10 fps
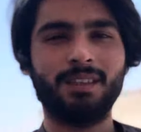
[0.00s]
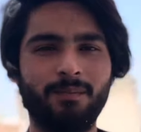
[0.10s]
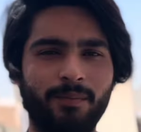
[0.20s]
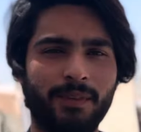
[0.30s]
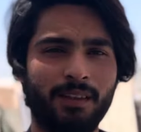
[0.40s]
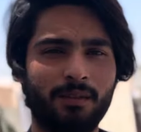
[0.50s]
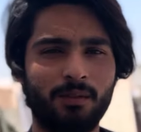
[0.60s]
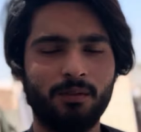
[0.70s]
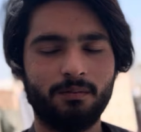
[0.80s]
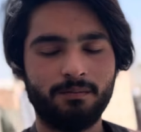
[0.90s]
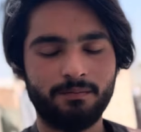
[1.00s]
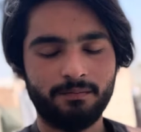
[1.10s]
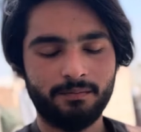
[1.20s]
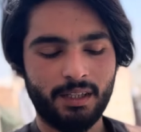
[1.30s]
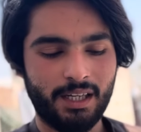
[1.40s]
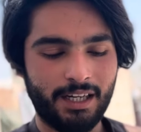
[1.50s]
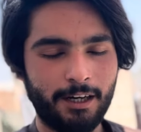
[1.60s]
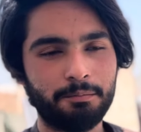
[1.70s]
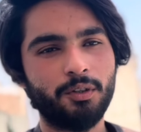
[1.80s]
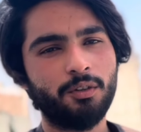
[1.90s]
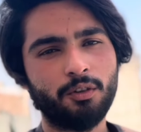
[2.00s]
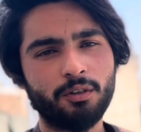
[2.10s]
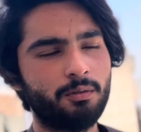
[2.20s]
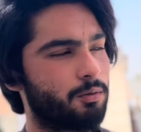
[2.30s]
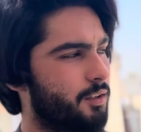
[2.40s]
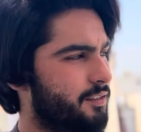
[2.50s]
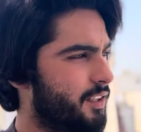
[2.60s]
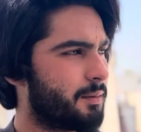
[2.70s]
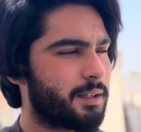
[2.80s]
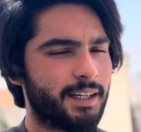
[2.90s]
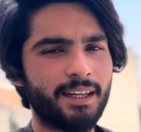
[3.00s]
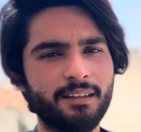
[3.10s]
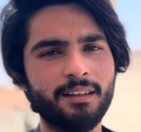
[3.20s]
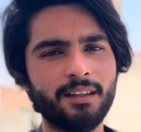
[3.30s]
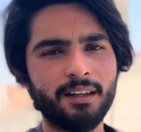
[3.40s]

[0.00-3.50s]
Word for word: है भाई साहब चेक करो फिर उसके बाद